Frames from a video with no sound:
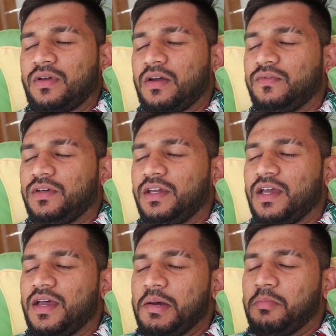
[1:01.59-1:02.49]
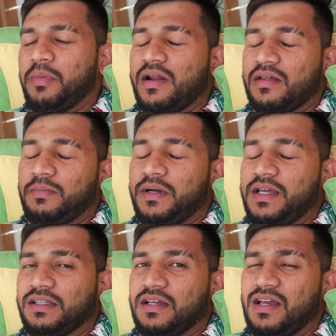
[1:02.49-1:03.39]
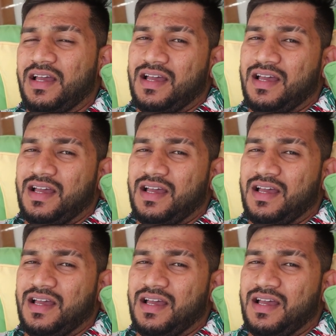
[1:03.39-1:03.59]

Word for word: काफ़ी बड़ा बढ़िया था